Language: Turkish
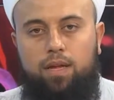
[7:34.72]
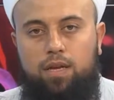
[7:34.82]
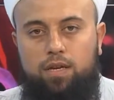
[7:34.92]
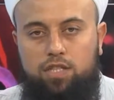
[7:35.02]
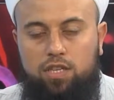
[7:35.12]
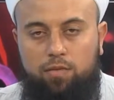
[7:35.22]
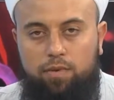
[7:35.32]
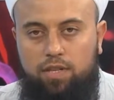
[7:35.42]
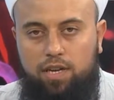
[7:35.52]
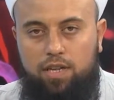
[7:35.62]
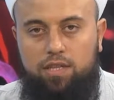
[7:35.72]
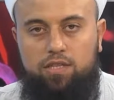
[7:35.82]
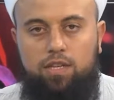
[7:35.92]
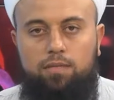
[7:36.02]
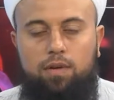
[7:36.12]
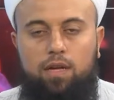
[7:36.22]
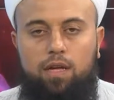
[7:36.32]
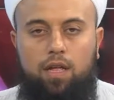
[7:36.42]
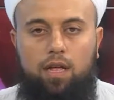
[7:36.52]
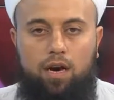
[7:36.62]
Şimdi kıymetli kardeşlerim
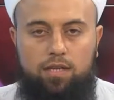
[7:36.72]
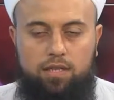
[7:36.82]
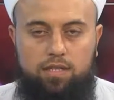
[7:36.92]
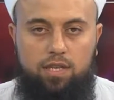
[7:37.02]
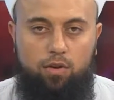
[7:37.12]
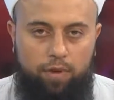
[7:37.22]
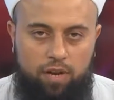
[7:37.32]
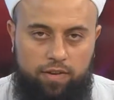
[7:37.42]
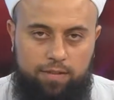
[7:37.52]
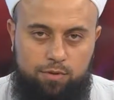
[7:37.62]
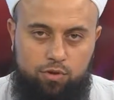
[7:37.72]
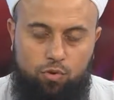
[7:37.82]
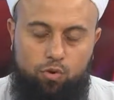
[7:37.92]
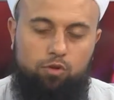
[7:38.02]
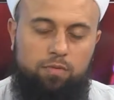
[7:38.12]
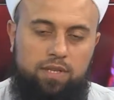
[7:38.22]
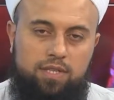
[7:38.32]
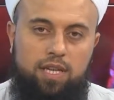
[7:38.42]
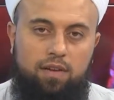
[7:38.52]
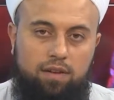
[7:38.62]
Hazreti Ömer Efendimiz'in oğlu
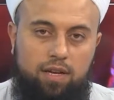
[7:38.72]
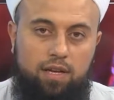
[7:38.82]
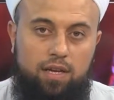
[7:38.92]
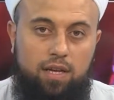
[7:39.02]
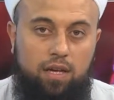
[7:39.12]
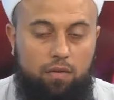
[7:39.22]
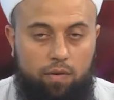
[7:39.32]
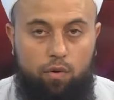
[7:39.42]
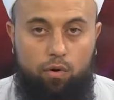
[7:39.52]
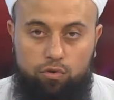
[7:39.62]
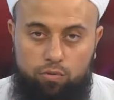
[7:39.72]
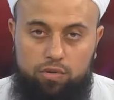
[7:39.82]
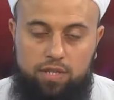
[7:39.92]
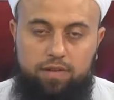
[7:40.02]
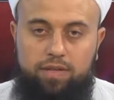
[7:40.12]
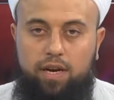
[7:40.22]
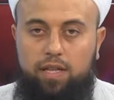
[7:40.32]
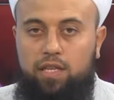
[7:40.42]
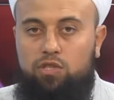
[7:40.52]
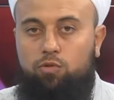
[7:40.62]
birisiyle evli ve oğlu onu sevdiği halde
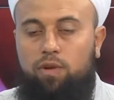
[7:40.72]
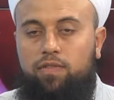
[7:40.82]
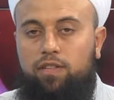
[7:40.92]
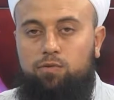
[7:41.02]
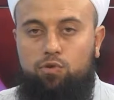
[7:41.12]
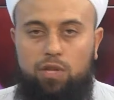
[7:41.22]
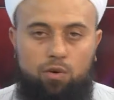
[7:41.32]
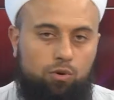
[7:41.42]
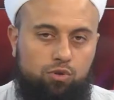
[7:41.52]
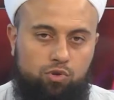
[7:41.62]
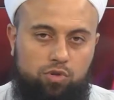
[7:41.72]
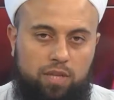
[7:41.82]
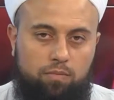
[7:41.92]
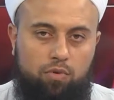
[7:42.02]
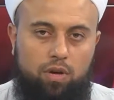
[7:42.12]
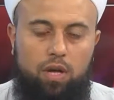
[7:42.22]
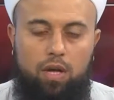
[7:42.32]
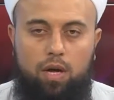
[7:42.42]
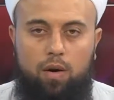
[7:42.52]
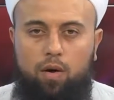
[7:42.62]
Hazreti Ömer Efendimiz ondan hoşnut etmiyor.
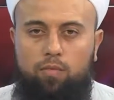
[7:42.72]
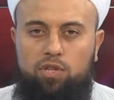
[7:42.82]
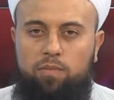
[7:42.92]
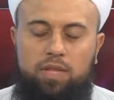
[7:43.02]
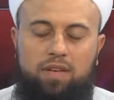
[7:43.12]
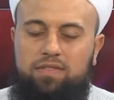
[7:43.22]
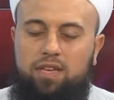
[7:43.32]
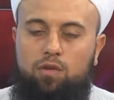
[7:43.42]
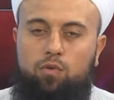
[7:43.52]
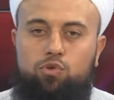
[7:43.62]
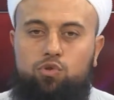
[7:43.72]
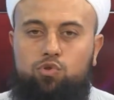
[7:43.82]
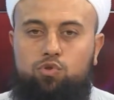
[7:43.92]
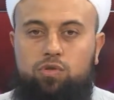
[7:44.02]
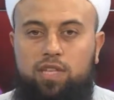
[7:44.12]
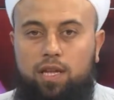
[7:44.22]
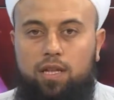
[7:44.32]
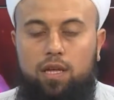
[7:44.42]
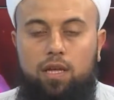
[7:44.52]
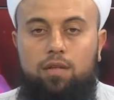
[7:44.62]
Ama burada bir nefsan hoşnutsuzluk değil.
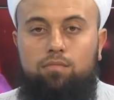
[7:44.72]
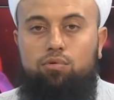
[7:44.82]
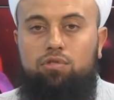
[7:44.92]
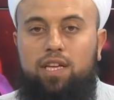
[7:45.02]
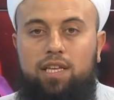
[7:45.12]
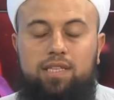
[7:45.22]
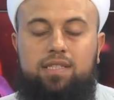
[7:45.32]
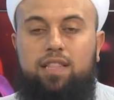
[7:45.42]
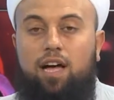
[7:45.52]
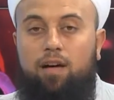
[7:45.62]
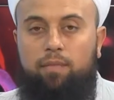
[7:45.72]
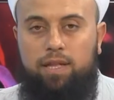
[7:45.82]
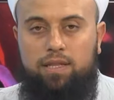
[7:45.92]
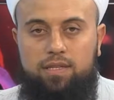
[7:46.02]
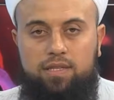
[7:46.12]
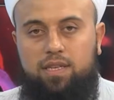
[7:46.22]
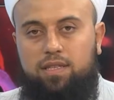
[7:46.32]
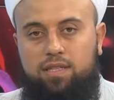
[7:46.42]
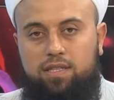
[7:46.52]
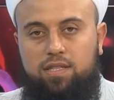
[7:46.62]
Burada İslamen
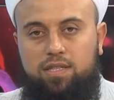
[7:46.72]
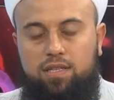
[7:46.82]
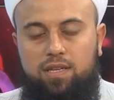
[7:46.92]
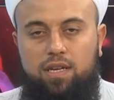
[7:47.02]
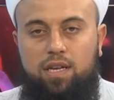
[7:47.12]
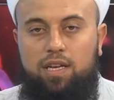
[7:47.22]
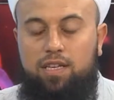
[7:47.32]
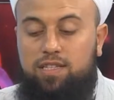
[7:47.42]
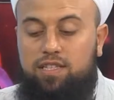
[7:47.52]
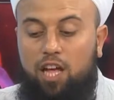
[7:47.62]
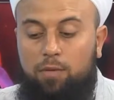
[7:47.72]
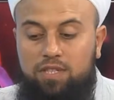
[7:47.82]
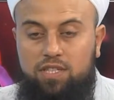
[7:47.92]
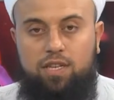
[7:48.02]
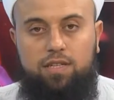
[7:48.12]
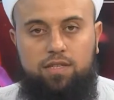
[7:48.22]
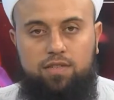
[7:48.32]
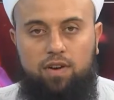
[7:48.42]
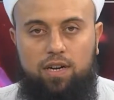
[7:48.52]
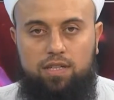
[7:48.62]
sıkıntısıdır. İslami sıkıntısı
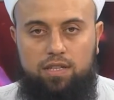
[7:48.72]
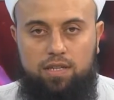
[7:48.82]
vardır.